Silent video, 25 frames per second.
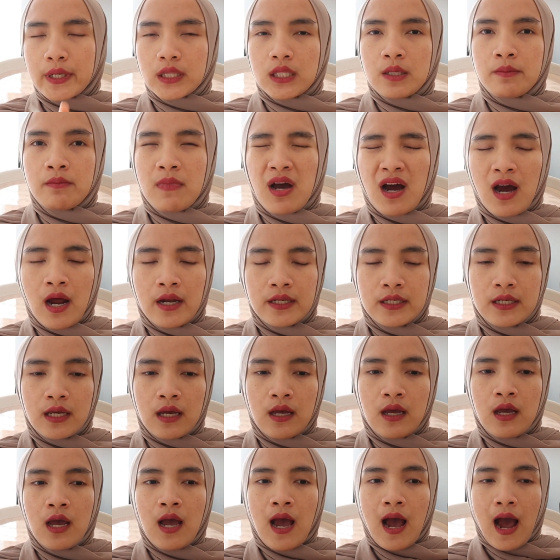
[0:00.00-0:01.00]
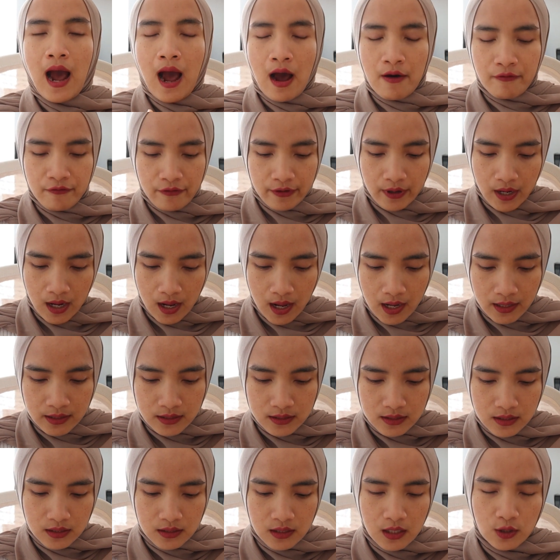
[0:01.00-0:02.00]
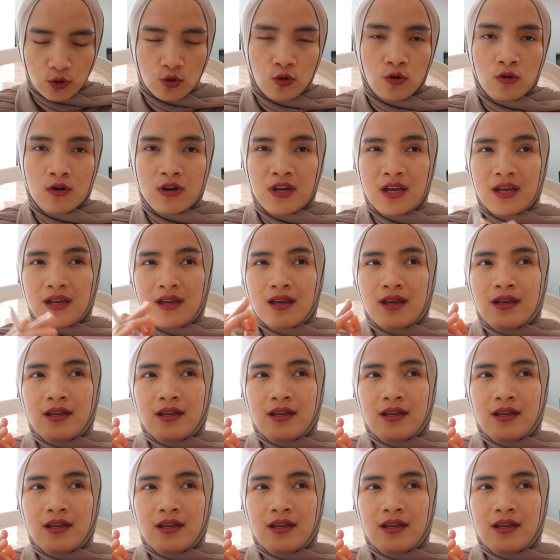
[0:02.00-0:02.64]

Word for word: pertimbangannya Afra istrinya itu